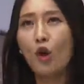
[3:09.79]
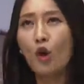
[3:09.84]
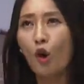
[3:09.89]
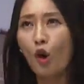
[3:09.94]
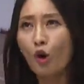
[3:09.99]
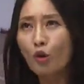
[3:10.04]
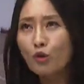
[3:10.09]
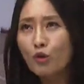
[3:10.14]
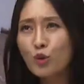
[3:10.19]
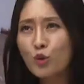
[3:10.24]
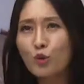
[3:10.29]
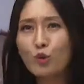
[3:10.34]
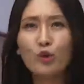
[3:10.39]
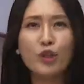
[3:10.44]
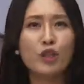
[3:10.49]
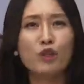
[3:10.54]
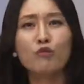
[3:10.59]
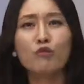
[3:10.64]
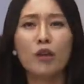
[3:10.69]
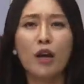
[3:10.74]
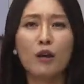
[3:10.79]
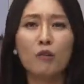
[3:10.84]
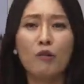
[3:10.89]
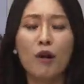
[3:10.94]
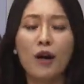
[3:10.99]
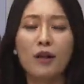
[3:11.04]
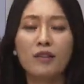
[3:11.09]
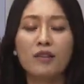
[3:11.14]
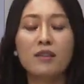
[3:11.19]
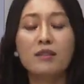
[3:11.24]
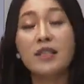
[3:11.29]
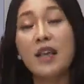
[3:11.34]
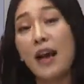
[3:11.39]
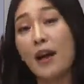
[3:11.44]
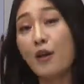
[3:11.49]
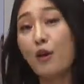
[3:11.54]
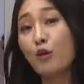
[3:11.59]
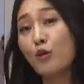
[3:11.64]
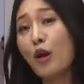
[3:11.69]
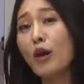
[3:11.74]
건조기후라고 하는
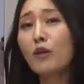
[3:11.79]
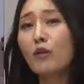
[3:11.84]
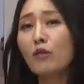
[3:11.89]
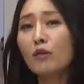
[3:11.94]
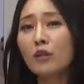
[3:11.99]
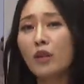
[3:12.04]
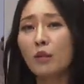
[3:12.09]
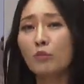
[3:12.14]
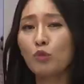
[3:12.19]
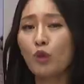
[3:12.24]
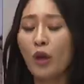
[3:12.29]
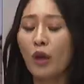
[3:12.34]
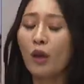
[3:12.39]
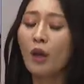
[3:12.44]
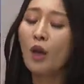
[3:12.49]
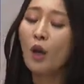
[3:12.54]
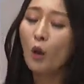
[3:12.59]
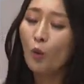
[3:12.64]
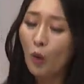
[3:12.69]
자연 환경 때문에